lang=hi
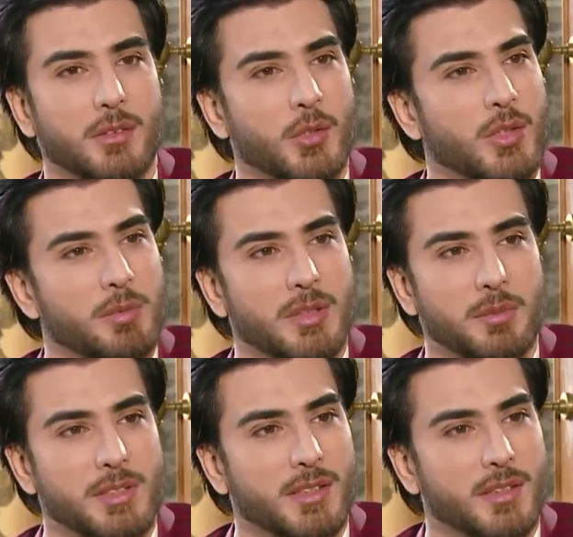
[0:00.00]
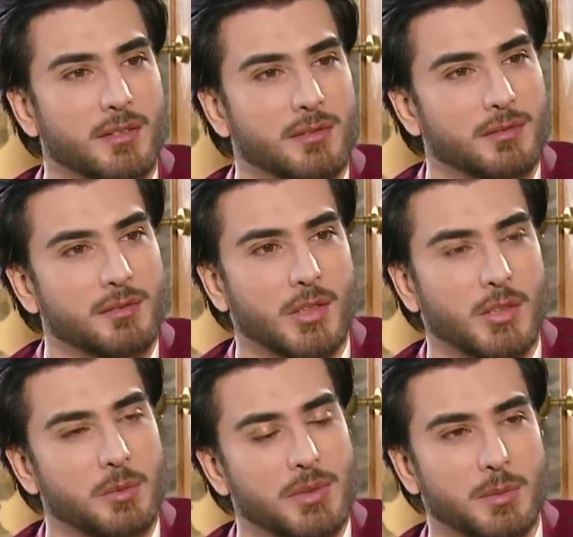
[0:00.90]
दोनों अपनी अपनी जगह
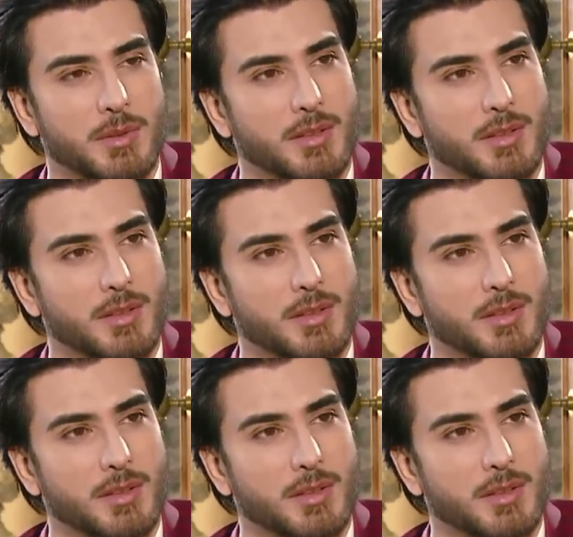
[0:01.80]
जगह